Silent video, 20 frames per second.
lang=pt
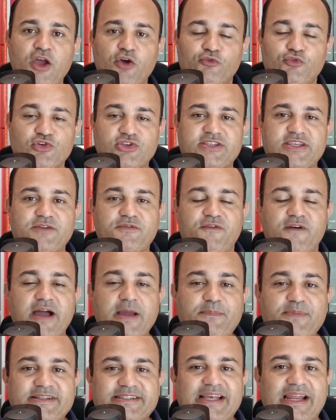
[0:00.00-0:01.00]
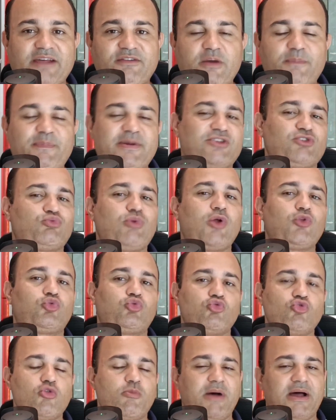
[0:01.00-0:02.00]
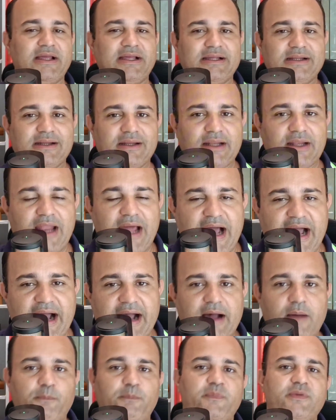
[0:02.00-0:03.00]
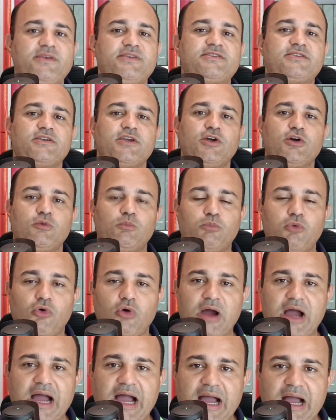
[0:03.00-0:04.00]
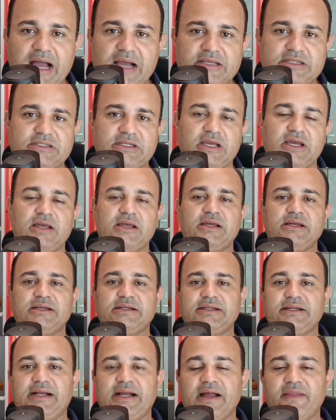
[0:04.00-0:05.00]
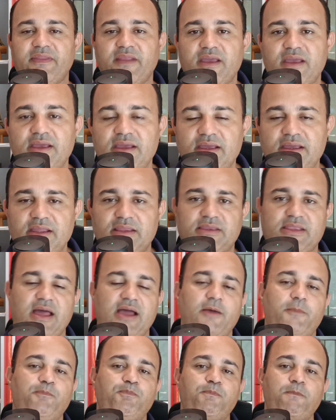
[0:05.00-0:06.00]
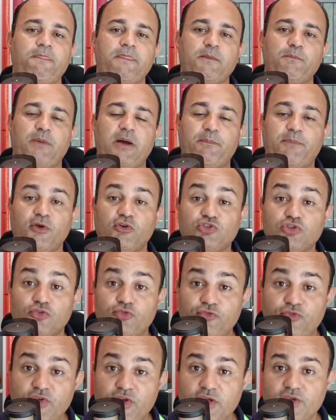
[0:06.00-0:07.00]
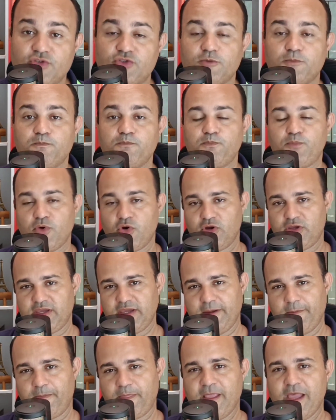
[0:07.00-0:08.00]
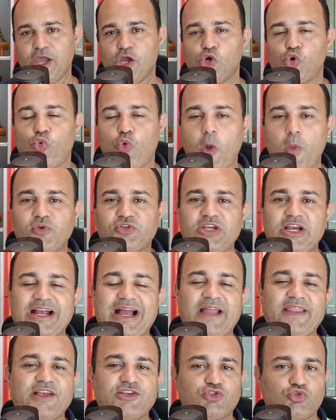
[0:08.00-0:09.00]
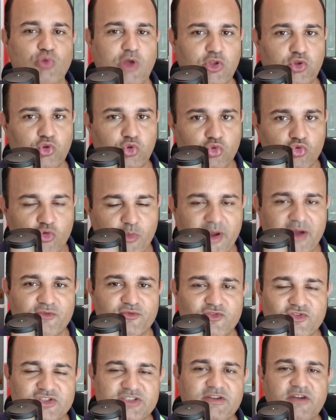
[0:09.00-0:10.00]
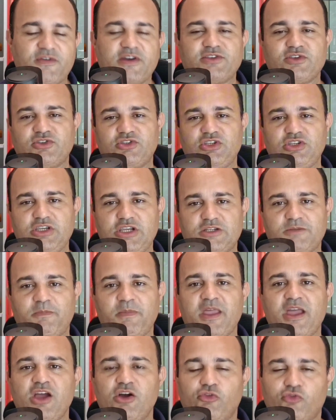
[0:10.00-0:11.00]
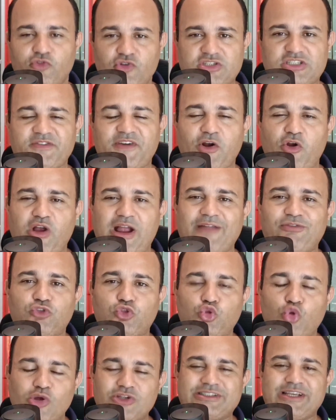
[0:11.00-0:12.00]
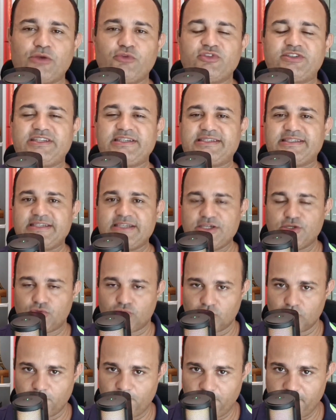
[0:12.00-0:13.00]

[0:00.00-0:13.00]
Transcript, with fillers: você vai precisar levar para sua turma lápis, borracha, caneta, papel de ofício. Por quê? Quando chegar na sua turma, você vai fazer o seguinte: você vai colocar todos os alunos em círculo.